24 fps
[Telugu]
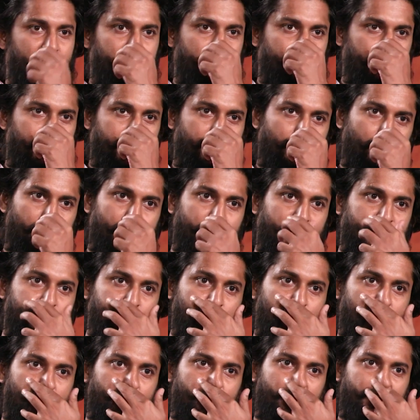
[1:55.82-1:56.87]
మన
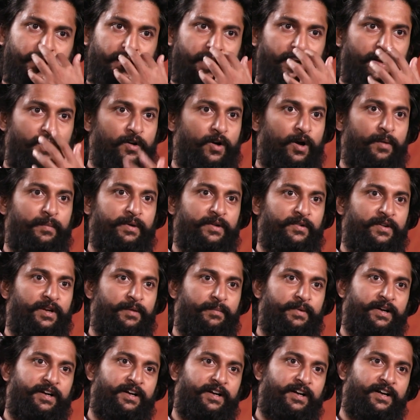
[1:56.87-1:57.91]
కామెడీస్ కూడా మన డైలాగ్ కామెడీ
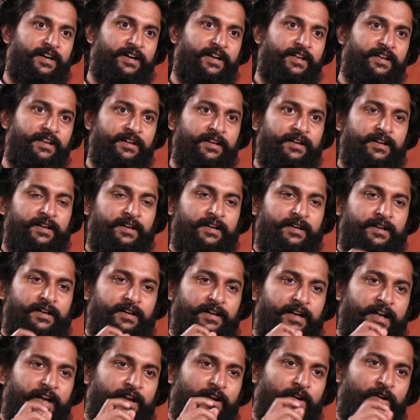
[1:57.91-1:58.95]
ఉన్నప్పుడు ఏంటంటే
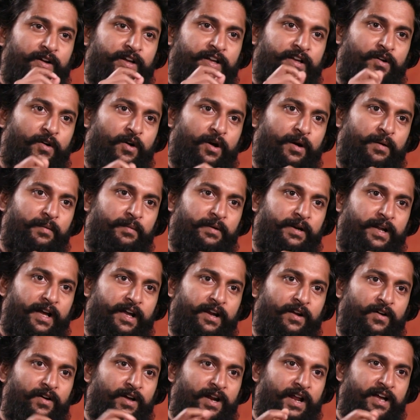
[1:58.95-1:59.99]
డైలాగ్కి కా
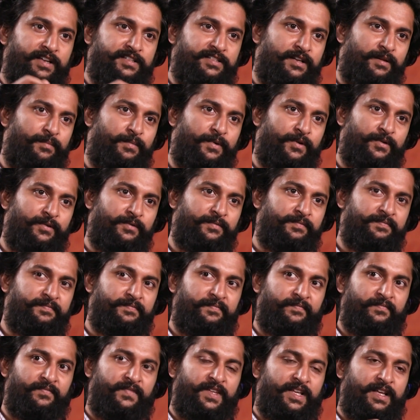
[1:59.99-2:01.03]
డైలాగ్ రాసినప్పుడు
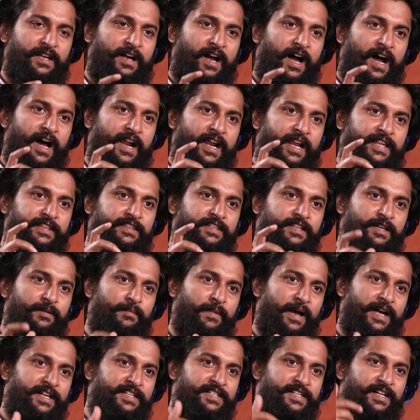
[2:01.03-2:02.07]
ఆ లెంత్కి
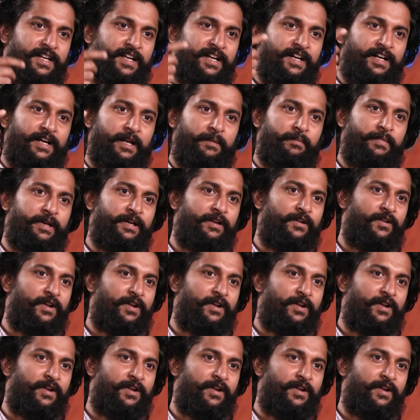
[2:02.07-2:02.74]
మ్యాచ్ చేయడానికి డబ్బింగ్లో